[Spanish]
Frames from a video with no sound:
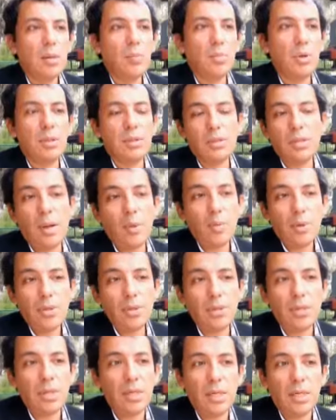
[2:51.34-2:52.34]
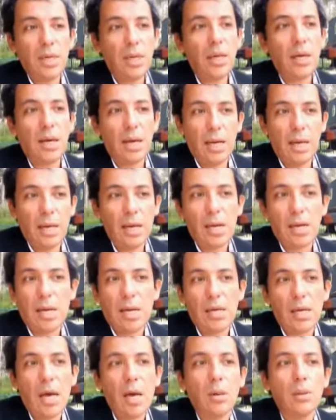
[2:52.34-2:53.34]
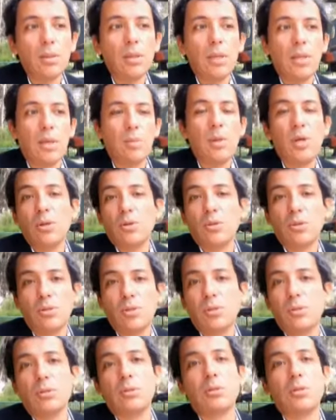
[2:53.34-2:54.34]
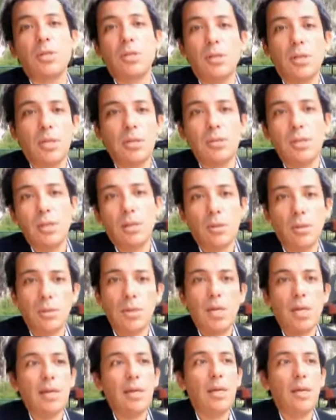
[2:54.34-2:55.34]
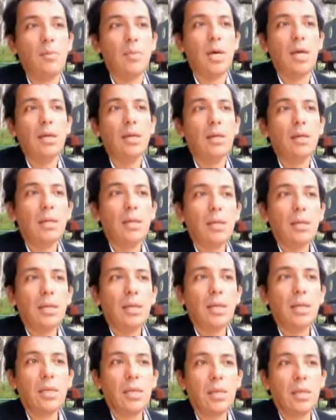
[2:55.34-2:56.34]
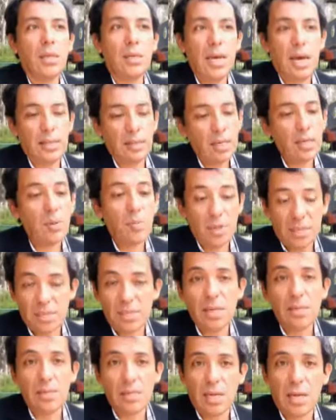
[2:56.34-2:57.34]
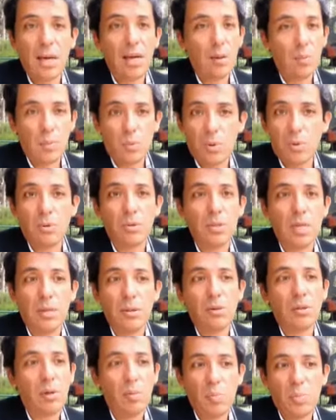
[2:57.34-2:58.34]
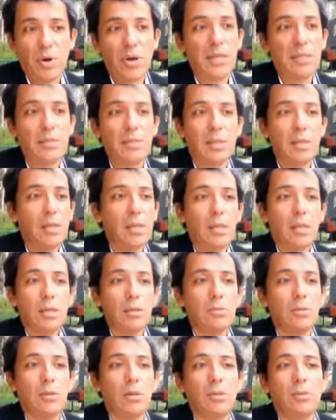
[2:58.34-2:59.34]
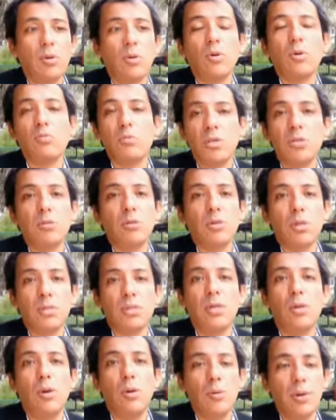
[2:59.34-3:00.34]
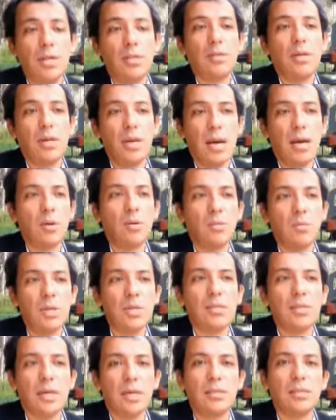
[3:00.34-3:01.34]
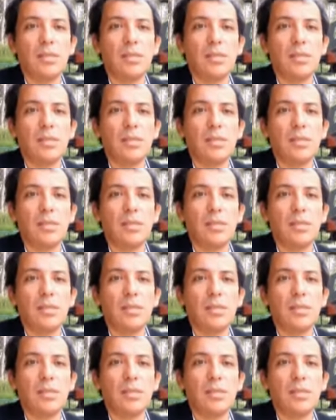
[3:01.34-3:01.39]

pero están pues eh, en, en, el Callao desde 1885 y en Lima ya tienen presencia. Pocos años después y sobre todo comienzos del siglo XX ya comienzan a